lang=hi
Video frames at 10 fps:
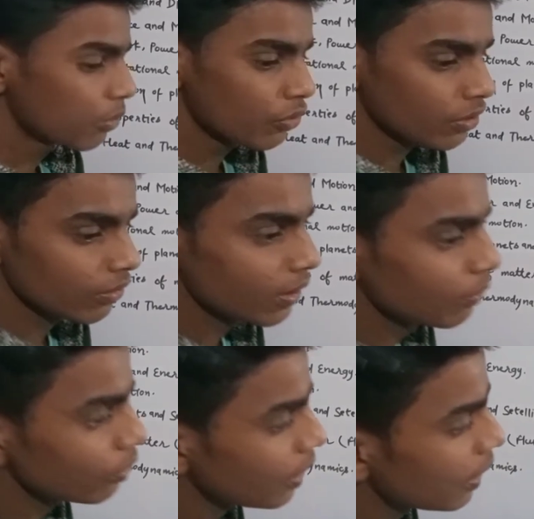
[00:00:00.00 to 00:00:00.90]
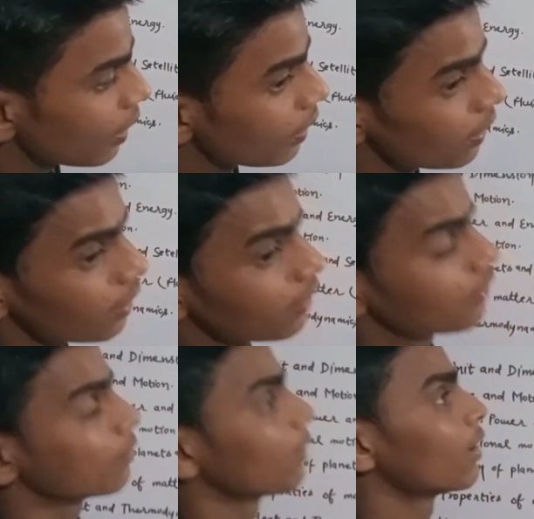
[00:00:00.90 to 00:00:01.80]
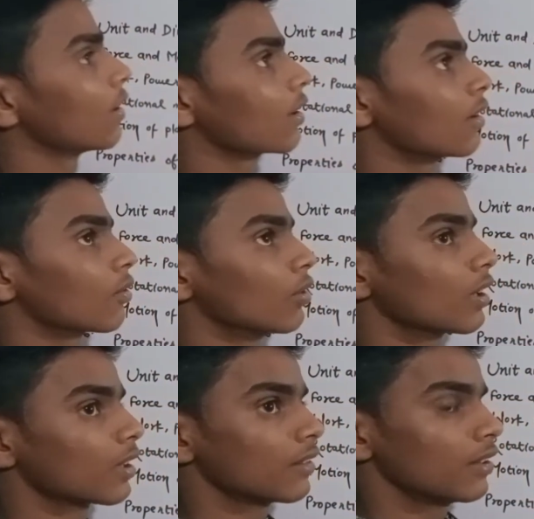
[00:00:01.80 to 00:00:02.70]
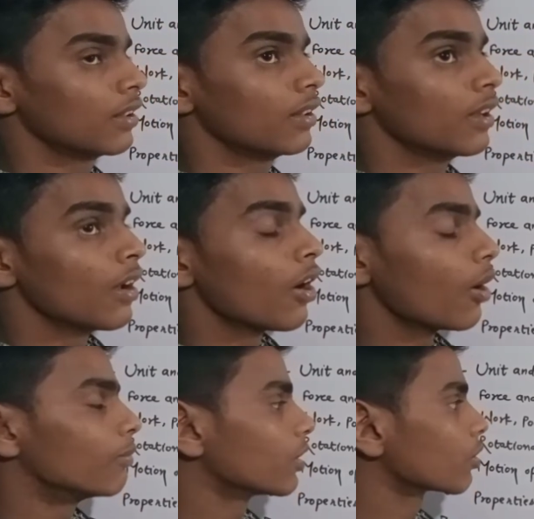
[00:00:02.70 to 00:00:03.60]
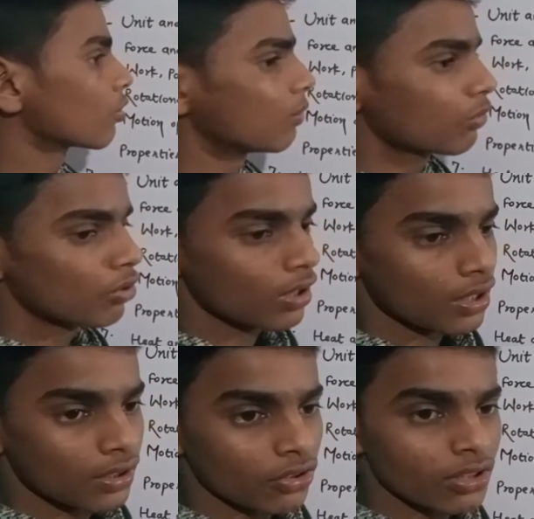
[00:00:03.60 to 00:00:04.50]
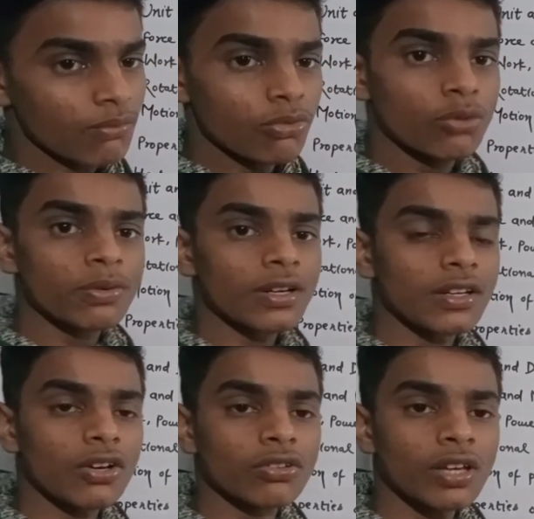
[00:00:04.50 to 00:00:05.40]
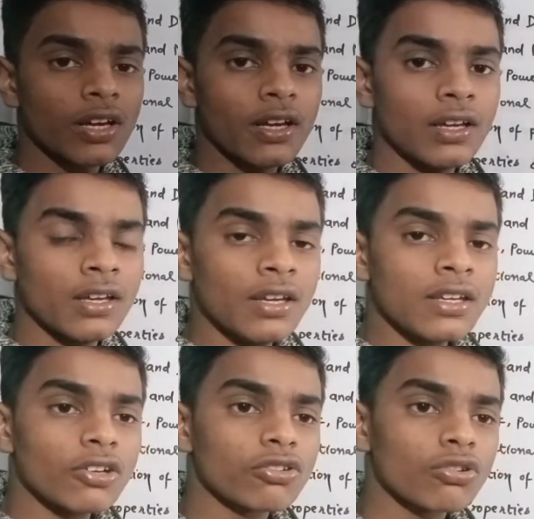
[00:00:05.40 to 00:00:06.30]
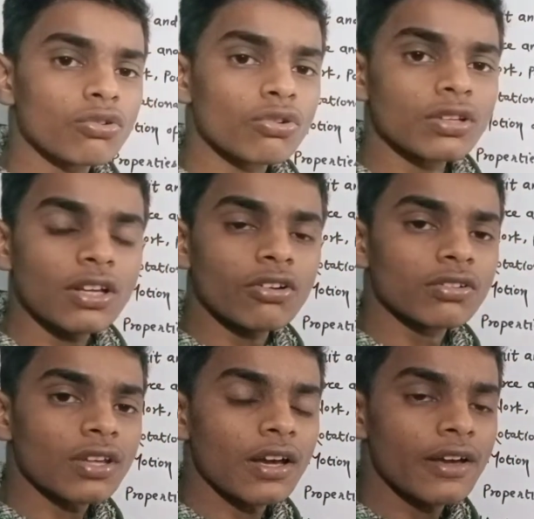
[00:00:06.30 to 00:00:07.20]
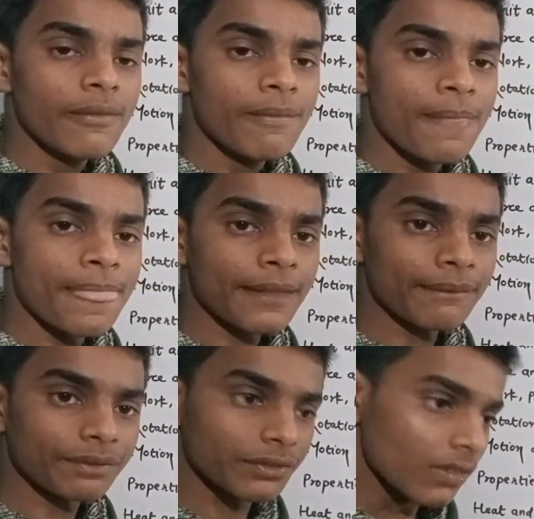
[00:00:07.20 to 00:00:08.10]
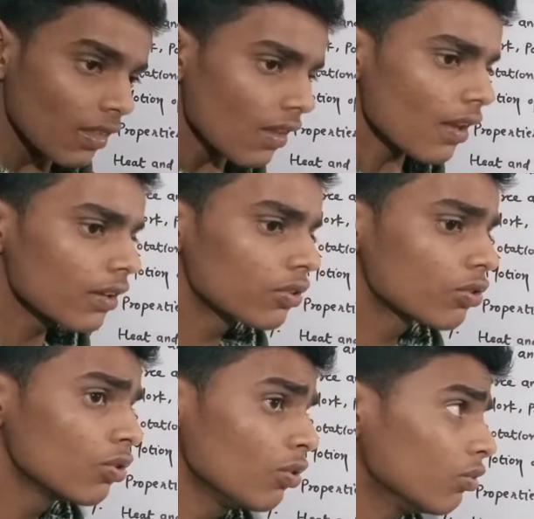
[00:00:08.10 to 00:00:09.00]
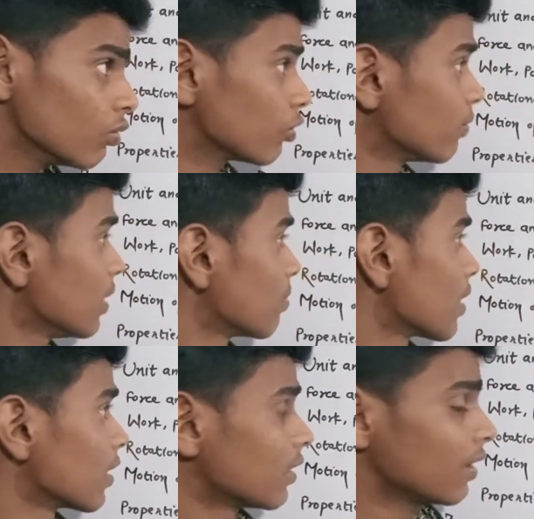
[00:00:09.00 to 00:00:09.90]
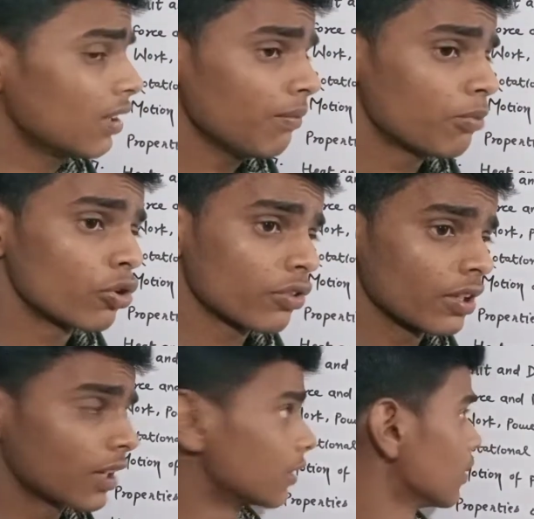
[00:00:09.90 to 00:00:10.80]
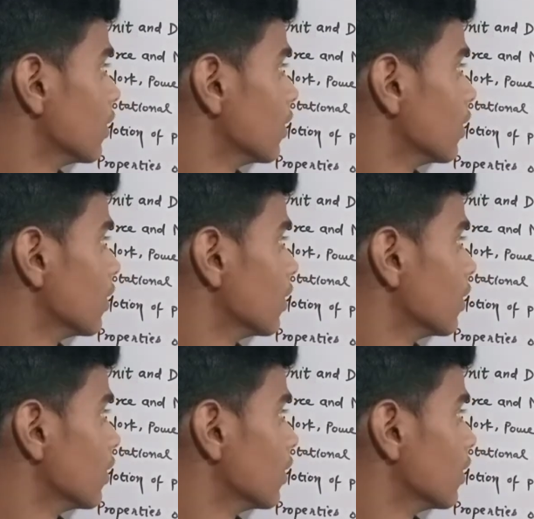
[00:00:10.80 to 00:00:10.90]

फोर्स का मतलब होता है यदि किसी पार्टिकल को या किसी ऑब्जेक्ट को हमको क्या करना होता है मूव करना होता है या उसको रोकना होता है तो उसमें हम क्या करते हैं फोर्स लगाते